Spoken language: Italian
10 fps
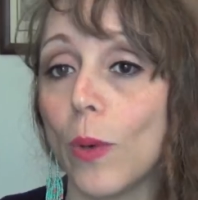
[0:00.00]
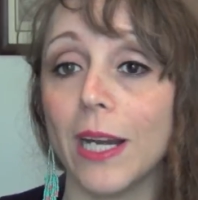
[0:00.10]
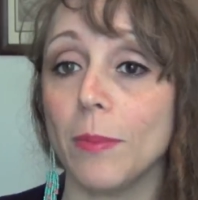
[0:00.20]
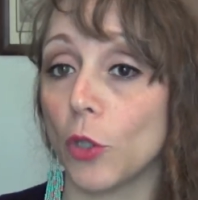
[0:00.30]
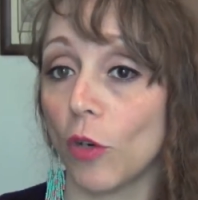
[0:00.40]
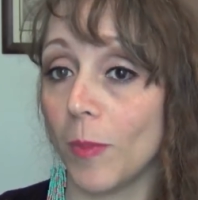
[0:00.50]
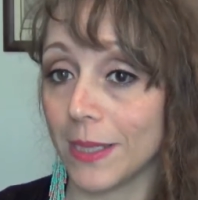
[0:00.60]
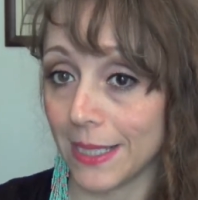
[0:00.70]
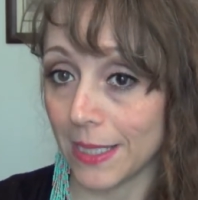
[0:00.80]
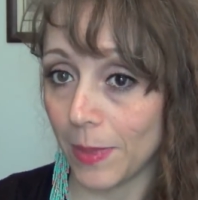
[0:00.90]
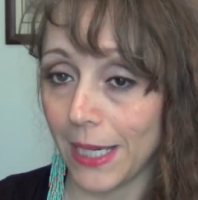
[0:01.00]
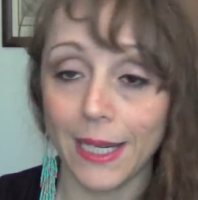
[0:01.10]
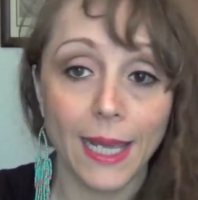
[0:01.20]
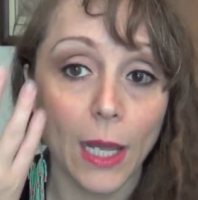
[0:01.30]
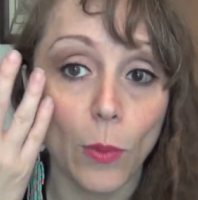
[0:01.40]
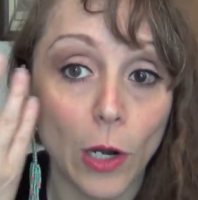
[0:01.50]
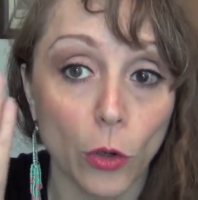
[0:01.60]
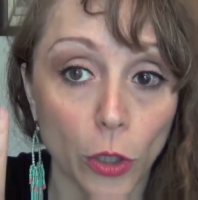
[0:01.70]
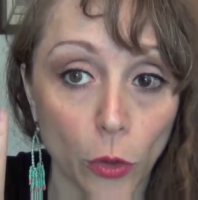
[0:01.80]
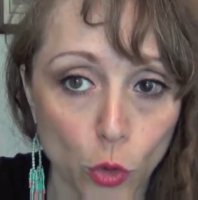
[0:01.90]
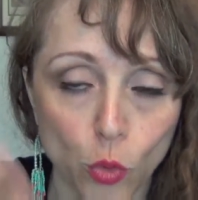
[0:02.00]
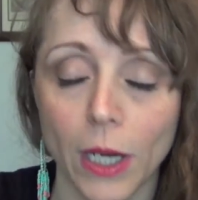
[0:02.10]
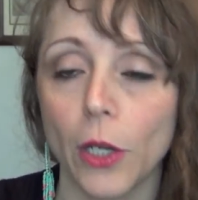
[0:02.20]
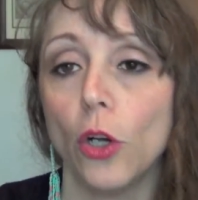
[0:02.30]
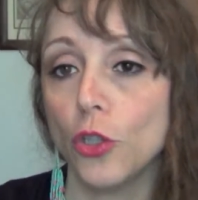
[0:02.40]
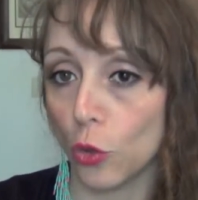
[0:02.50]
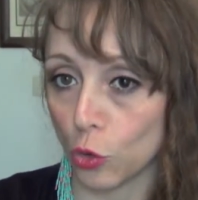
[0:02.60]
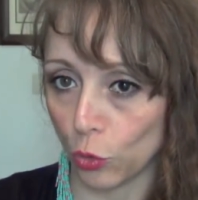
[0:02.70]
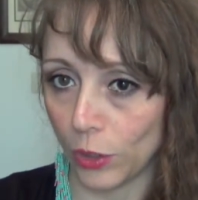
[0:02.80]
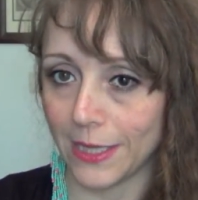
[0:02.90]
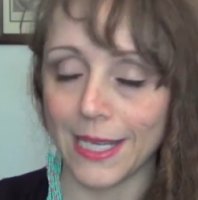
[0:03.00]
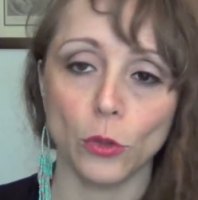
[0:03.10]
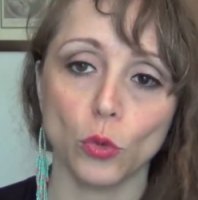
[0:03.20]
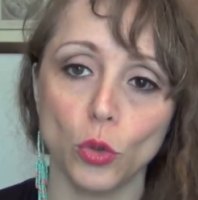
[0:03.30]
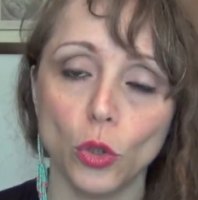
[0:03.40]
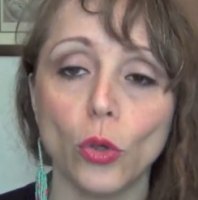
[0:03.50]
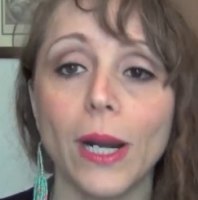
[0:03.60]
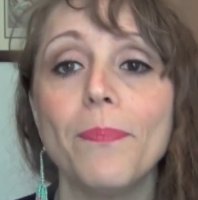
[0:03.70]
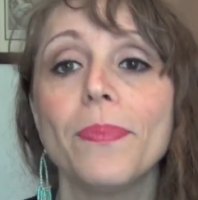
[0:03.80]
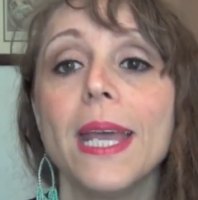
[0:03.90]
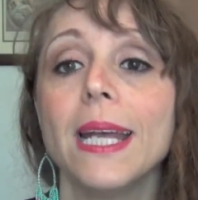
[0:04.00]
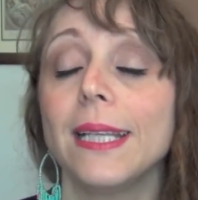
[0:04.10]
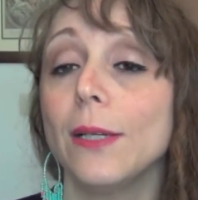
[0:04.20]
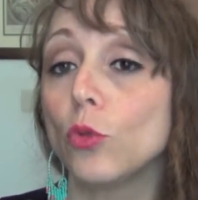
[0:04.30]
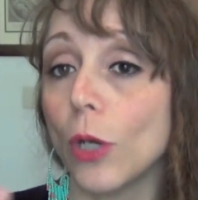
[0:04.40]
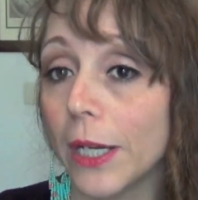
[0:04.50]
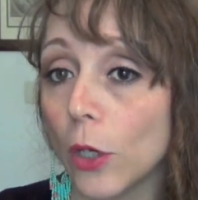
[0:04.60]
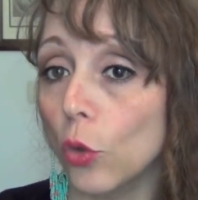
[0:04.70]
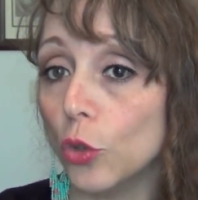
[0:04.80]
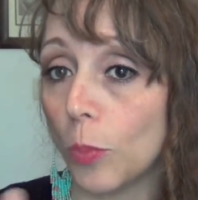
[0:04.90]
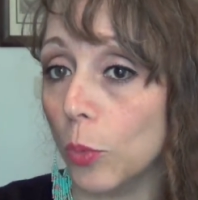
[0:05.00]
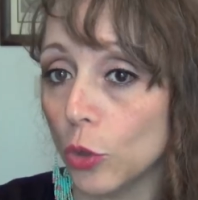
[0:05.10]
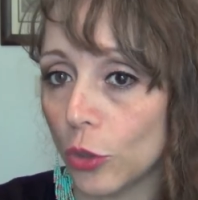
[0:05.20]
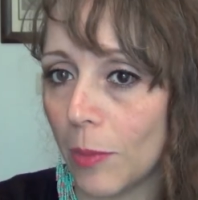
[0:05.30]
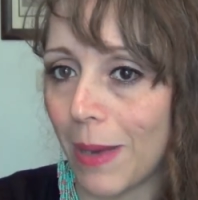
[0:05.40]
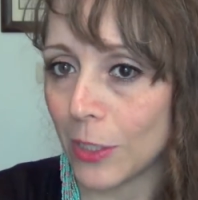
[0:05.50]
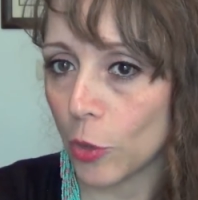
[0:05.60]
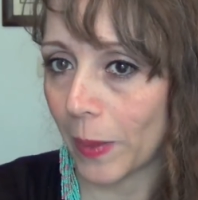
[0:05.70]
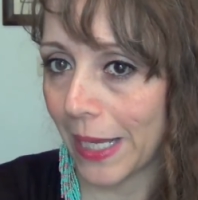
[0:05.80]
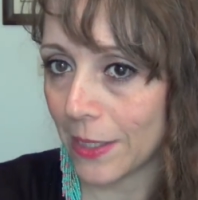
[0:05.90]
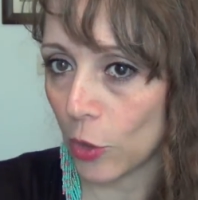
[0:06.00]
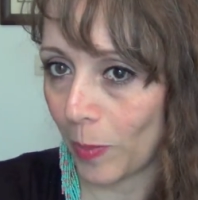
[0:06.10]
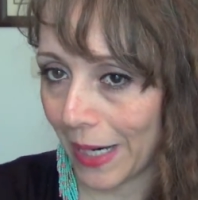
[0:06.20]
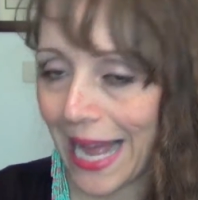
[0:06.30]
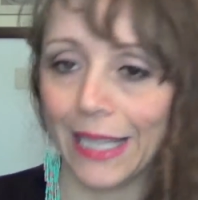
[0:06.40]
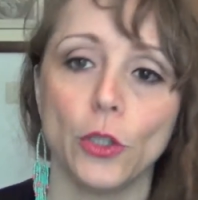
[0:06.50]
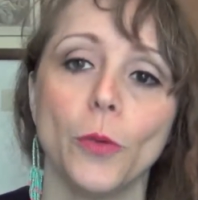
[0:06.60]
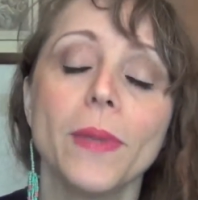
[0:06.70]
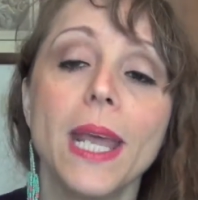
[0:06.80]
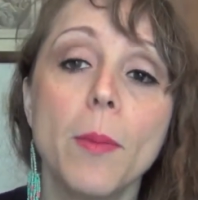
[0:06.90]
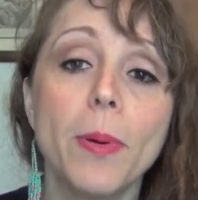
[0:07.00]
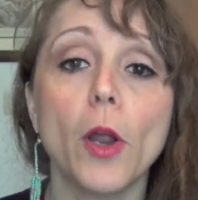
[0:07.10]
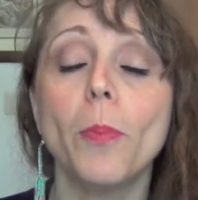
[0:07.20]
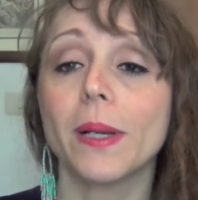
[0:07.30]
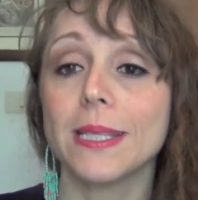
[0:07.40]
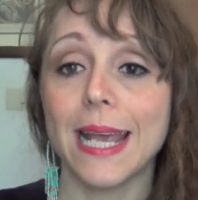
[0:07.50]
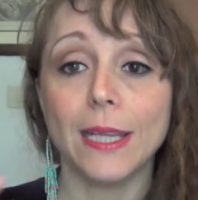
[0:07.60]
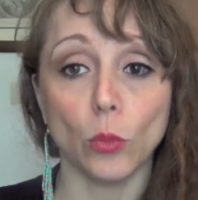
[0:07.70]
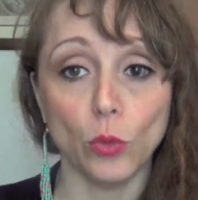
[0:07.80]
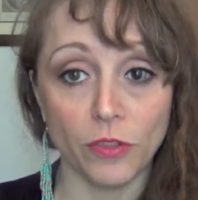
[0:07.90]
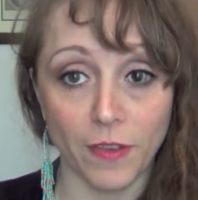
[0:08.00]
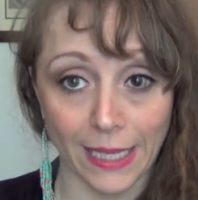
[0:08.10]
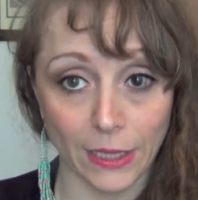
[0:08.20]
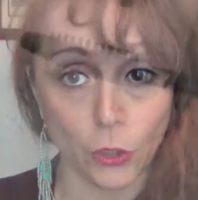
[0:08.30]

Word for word: quale mi trovo abbastanza bene, è quello che ho su anche oggi, lo sto utilizzando tuttora, tenuto anche conto appunto del basso prezzo pagato. Però presenta un difetto,